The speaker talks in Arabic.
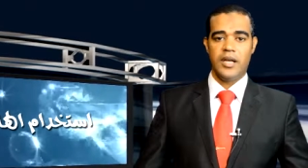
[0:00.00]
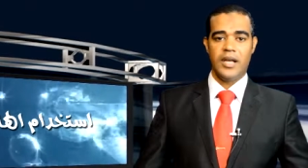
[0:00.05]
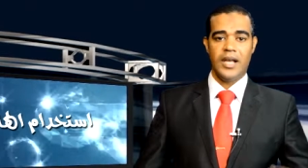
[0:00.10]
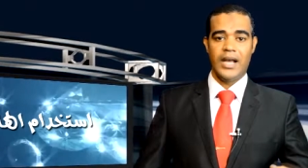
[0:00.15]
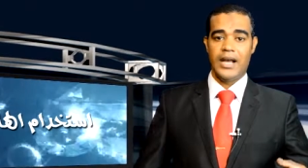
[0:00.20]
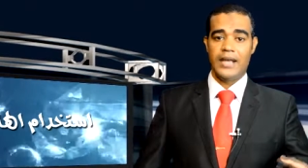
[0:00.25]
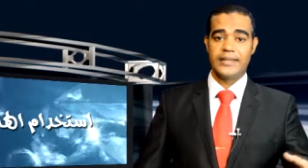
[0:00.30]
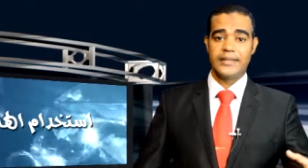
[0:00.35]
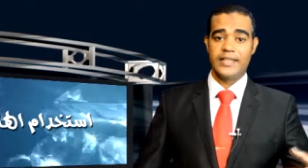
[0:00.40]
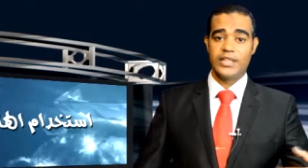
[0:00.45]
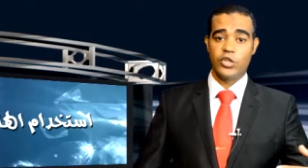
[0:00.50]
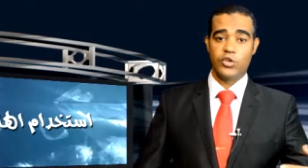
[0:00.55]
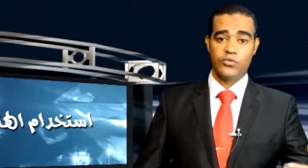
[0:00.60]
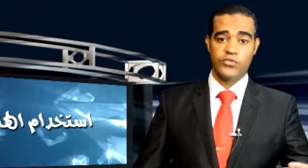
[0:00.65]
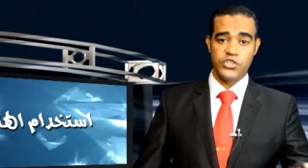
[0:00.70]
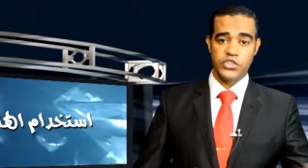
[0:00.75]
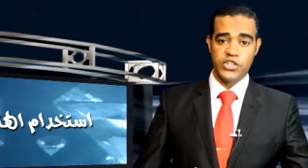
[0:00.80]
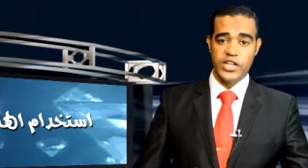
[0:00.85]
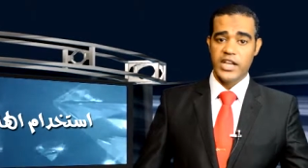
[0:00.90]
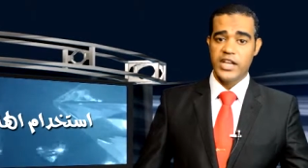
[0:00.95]
حتى لو
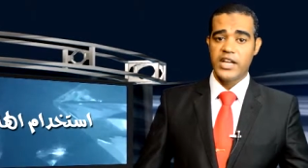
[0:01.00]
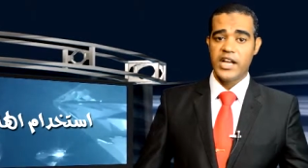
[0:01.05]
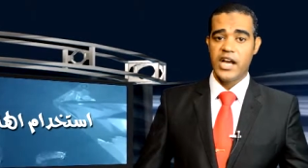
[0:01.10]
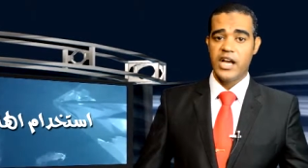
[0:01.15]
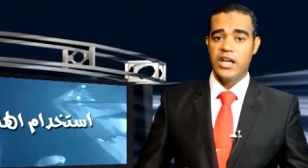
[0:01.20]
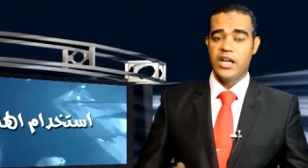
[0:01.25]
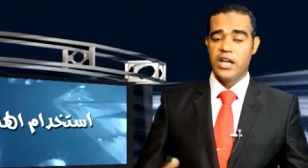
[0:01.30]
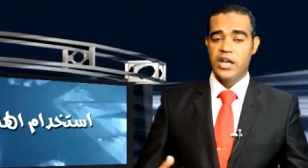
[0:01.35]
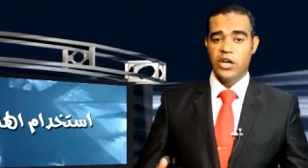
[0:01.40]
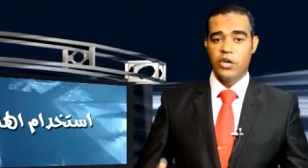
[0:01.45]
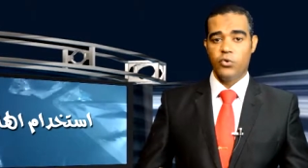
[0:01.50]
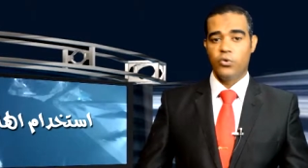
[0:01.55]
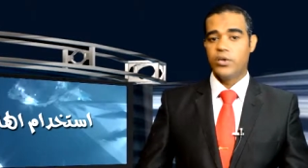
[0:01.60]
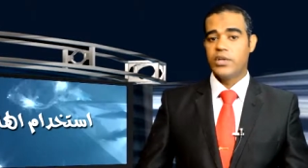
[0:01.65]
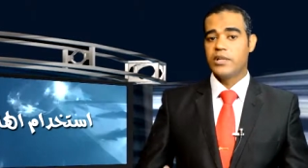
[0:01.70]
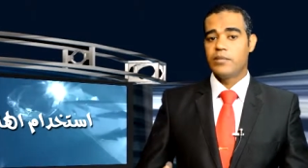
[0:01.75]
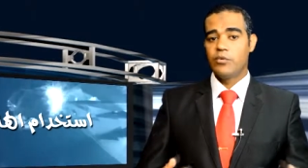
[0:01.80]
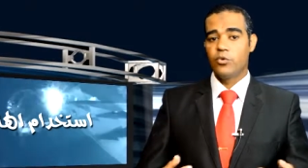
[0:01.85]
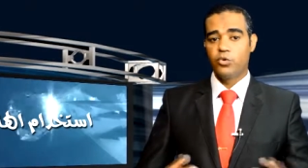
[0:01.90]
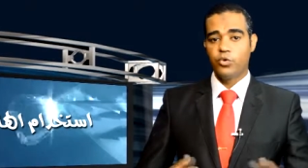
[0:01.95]
في الشارع
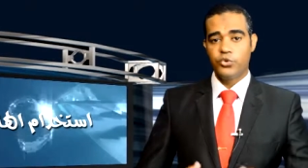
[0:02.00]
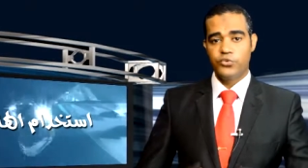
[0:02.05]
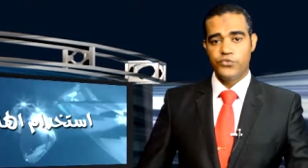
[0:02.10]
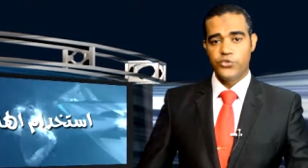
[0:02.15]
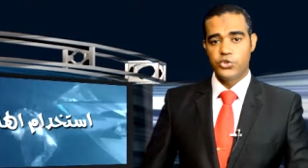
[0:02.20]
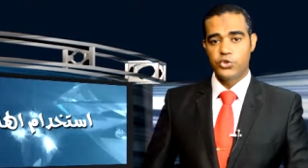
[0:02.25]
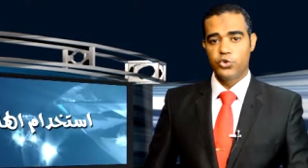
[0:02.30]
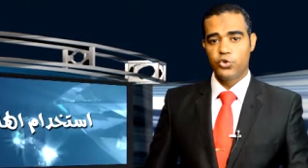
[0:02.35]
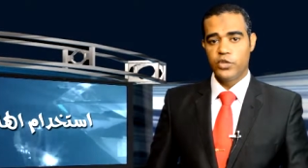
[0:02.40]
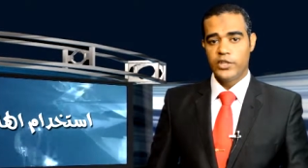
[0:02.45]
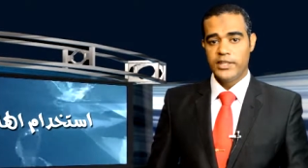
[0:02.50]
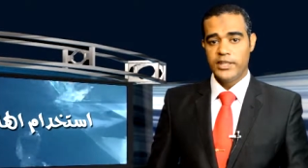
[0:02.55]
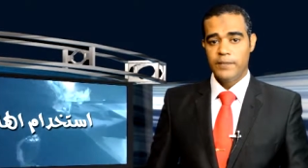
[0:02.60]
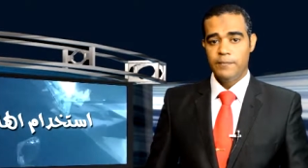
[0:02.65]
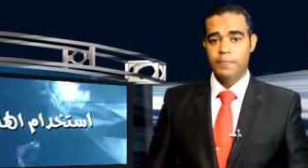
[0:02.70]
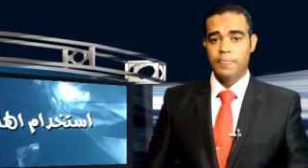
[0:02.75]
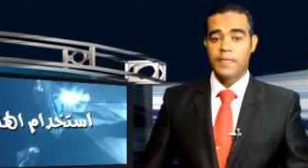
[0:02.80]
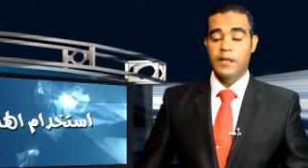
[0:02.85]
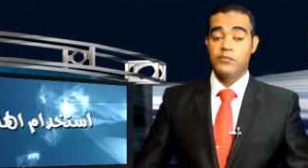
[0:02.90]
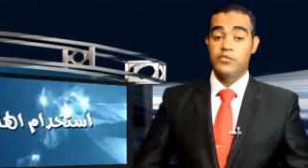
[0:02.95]
وأنا موجود في شغلي
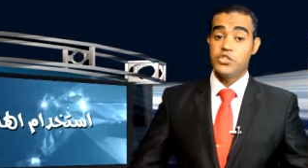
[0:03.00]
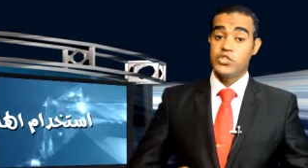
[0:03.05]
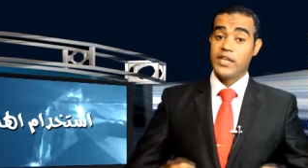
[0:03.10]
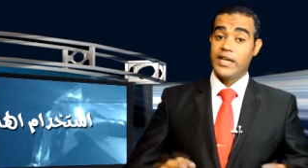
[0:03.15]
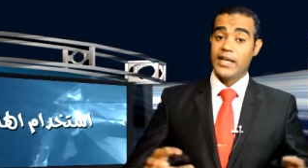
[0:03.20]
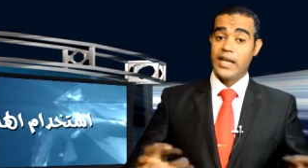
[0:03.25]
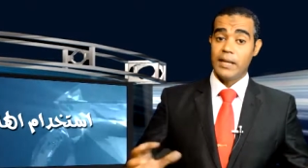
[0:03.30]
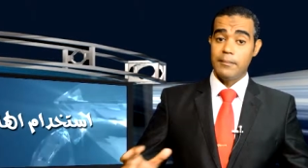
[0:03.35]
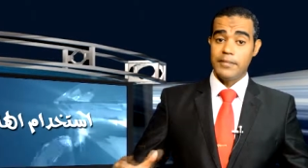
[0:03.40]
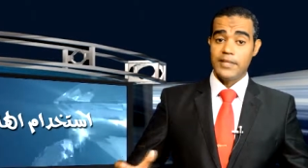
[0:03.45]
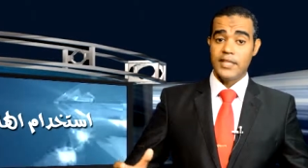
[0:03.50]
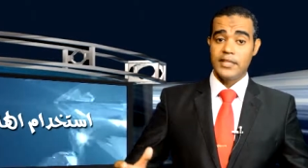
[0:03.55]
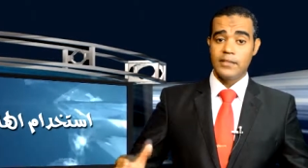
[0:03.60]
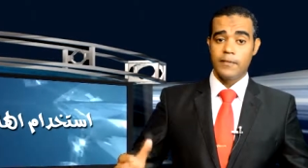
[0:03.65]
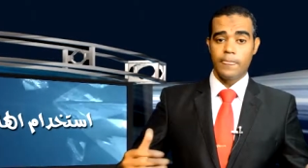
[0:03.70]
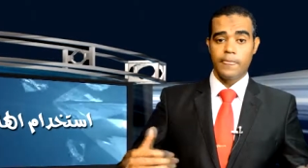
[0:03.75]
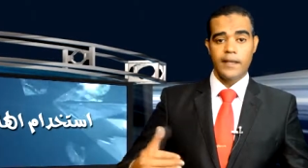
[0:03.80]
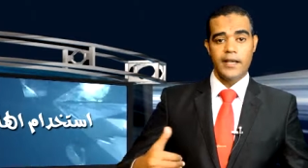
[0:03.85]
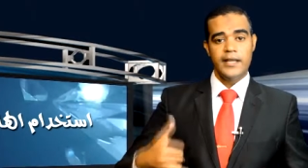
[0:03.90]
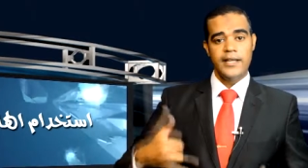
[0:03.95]
مفيش داعي أبدا
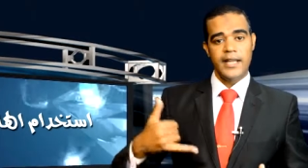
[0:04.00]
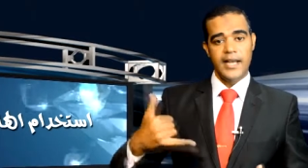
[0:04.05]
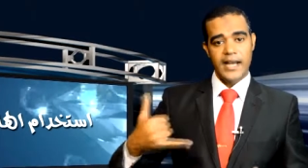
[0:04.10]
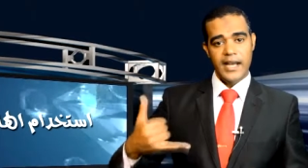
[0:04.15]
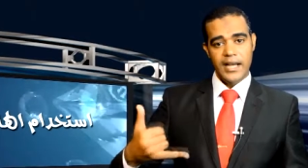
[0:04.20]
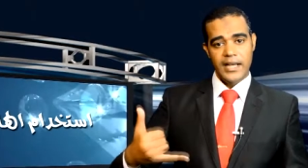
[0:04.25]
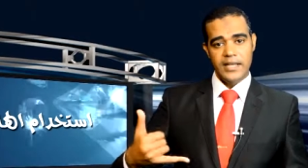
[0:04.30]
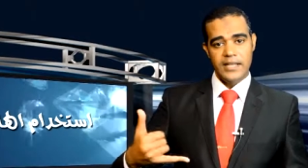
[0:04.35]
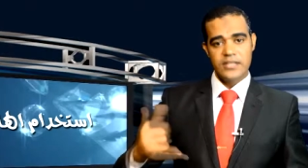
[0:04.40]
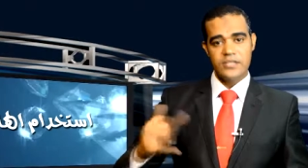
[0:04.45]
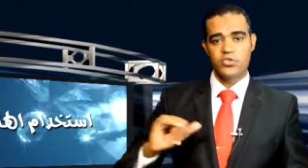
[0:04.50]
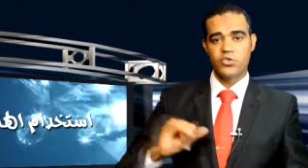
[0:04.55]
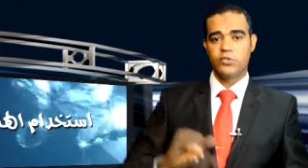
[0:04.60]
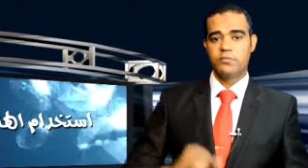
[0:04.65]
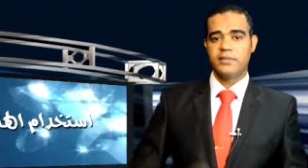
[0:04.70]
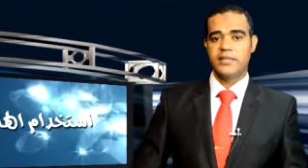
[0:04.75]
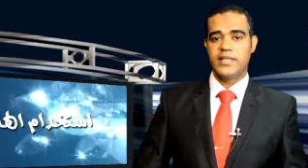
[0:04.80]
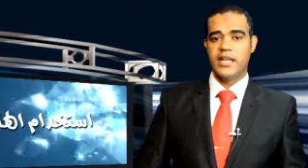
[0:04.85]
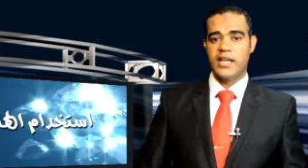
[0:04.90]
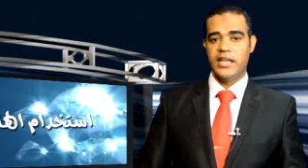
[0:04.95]
إن أعلي الصوت
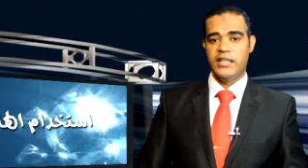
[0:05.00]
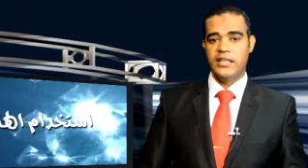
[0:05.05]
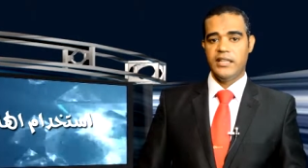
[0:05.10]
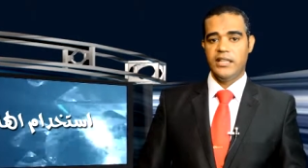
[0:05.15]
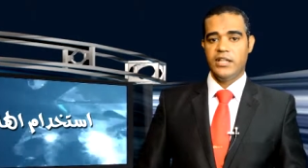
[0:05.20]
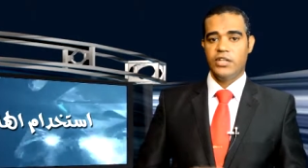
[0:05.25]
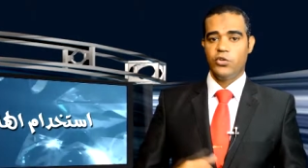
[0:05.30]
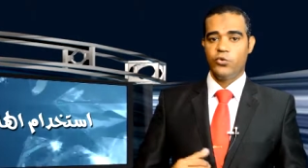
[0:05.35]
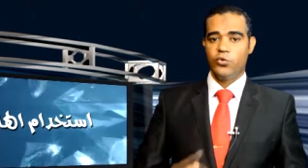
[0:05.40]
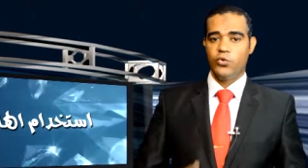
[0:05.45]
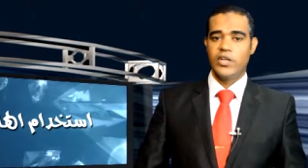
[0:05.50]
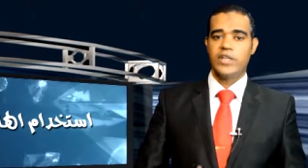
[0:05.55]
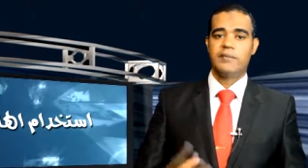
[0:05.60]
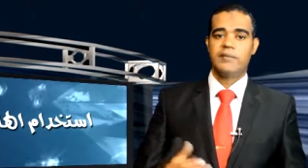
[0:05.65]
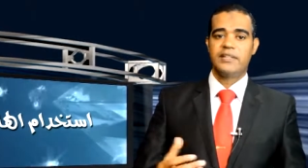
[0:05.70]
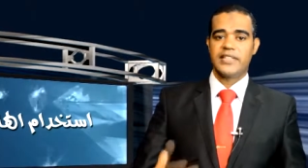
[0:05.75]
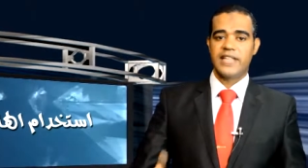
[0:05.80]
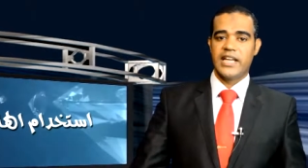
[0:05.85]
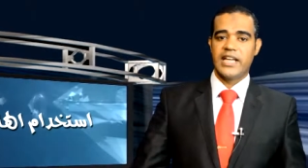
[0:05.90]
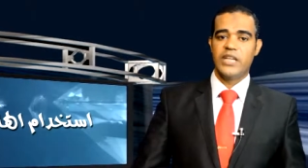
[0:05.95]
بتاعي وأنا
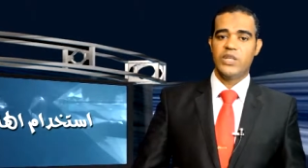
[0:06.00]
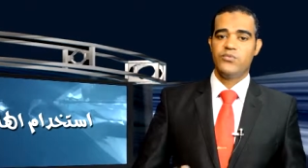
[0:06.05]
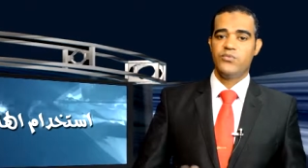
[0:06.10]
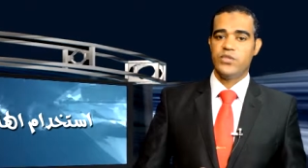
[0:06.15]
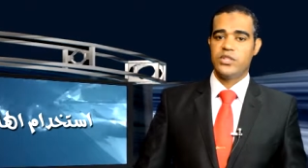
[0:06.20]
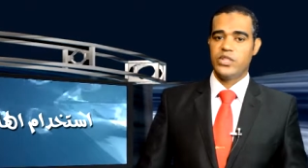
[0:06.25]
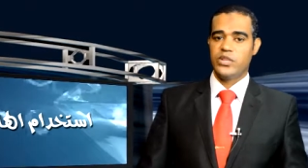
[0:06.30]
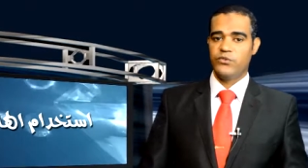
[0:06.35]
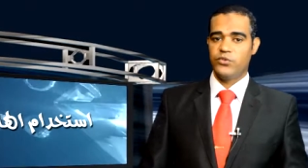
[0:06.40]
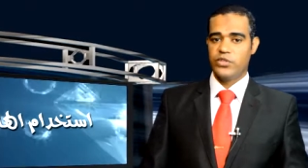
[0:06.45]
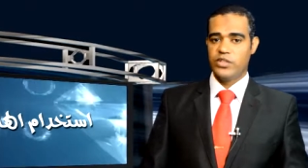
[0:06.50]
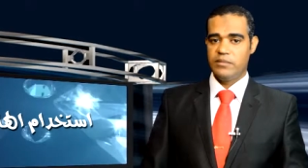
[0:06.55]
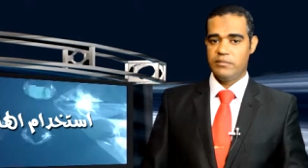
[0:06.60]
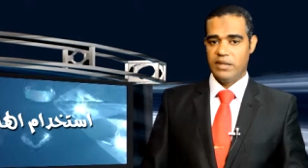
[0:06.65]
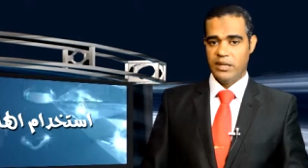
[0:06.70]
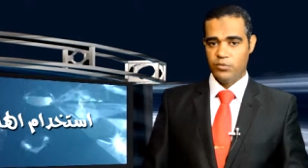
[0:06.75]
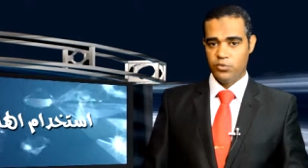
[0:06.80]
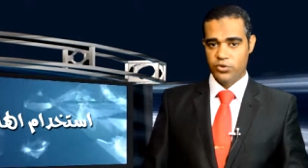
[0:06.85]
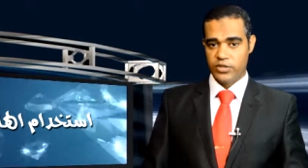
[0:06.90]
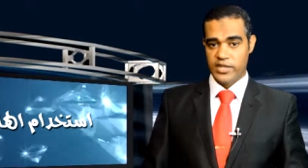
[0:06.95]
بتكلم في التليفون
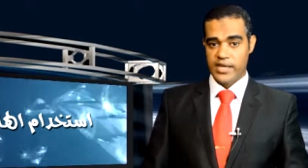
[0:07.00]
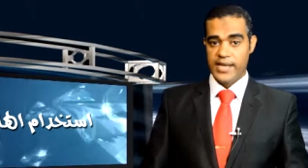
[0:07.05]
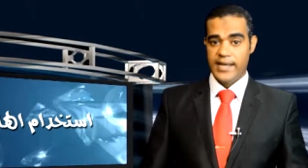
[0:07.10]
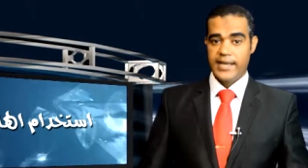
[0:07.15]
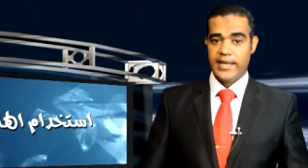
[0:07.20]
المحمول